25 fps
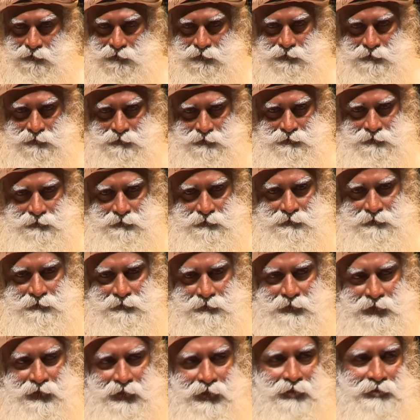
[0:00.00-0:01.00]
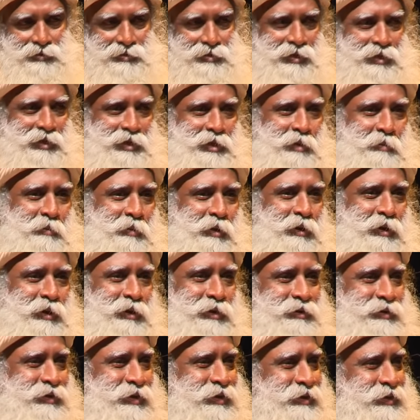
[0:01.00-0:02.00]
रखना मैंने कहा बस
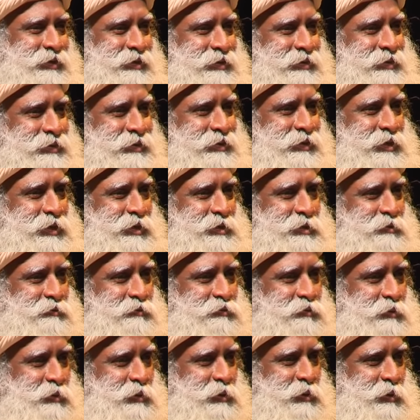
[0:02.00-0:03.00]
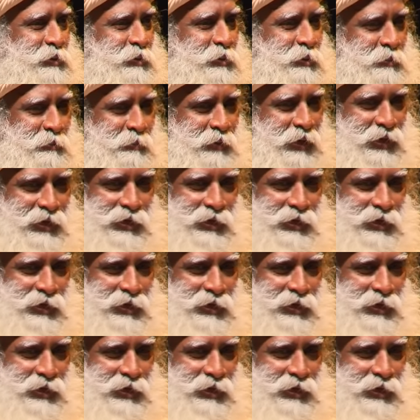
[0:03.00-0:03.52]
करो वो एक बड़ा आदमी